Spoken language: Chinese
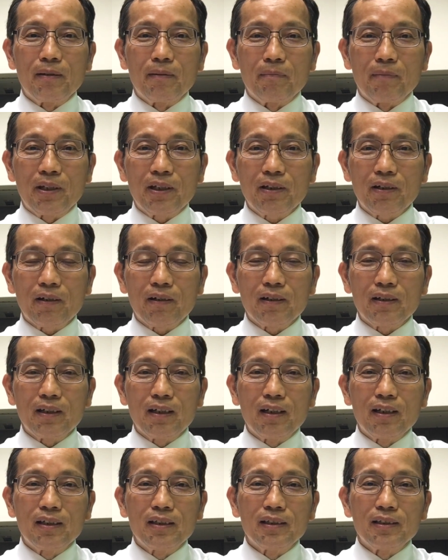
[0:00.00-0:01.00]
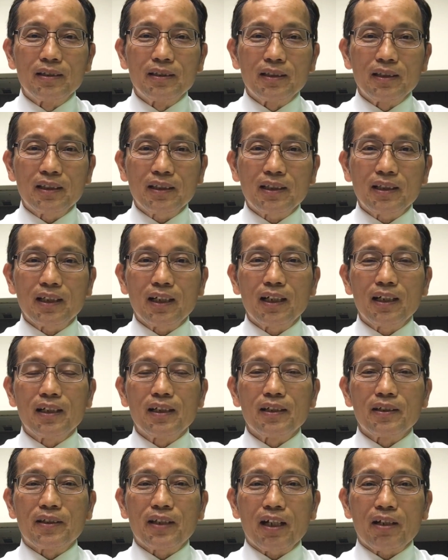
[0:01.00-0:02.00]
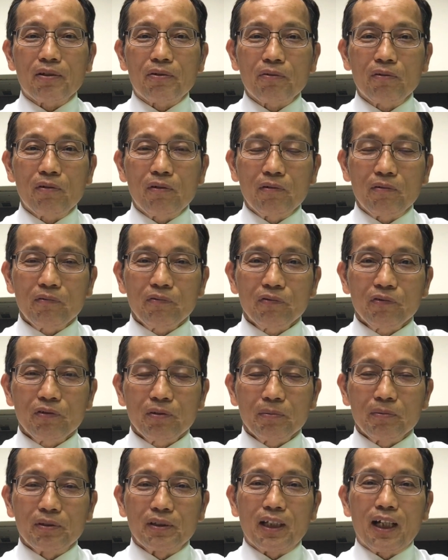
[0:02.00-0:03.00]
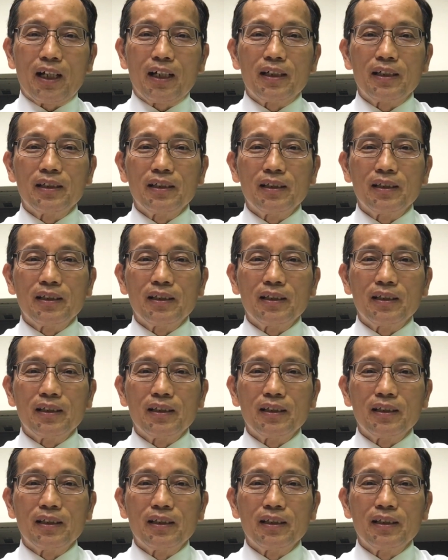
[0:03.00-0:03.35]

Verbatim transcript: 没有一个像做父母的。